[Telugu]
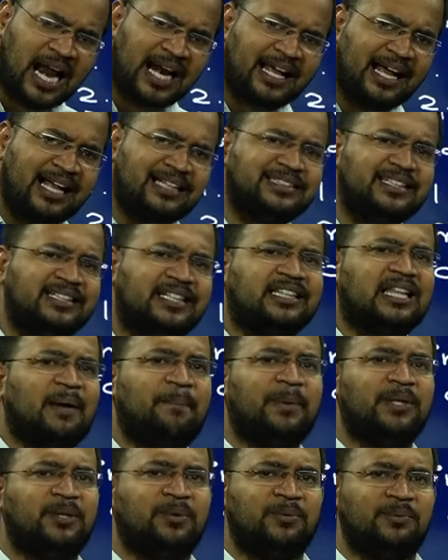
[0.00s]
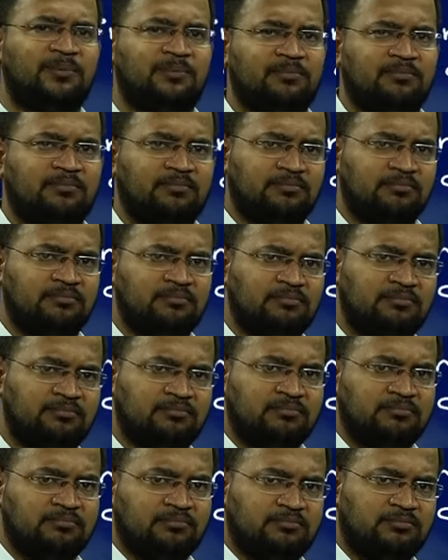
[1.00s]
అడగాల్సింది తప్పదు
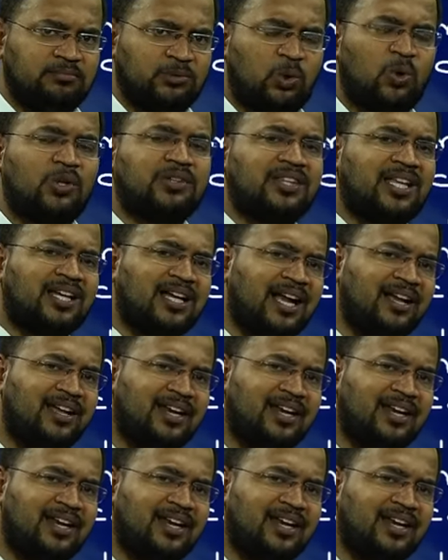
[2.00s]
కొత్తగా